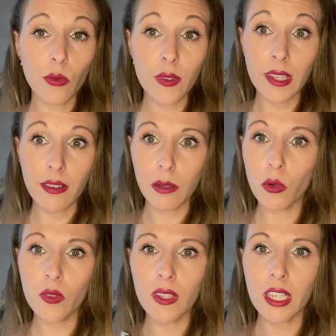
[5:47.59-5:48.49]
Donc c'est
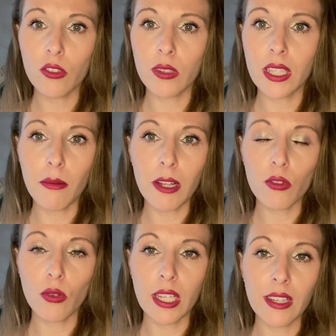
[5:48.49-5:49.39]
vraiment très joli à mettre
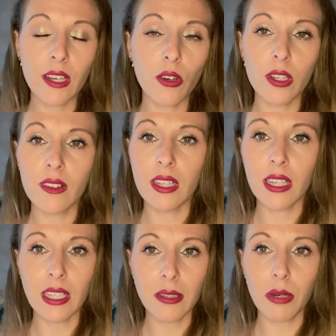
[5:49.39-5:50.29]
sur les
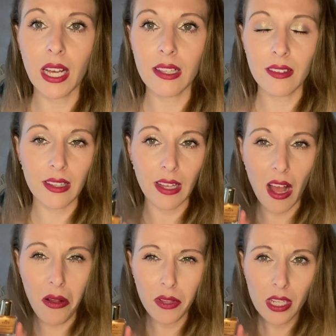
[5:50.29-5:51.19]
décolletés, les bras, etc.
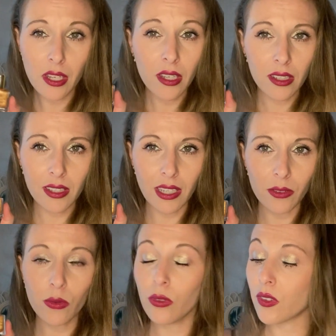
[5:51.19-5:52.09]

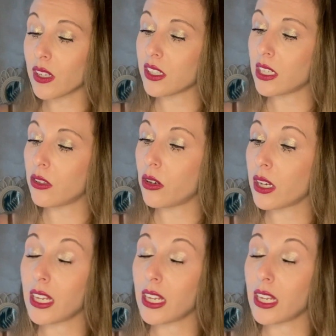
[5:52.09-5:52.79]
Canon, ça j'adore.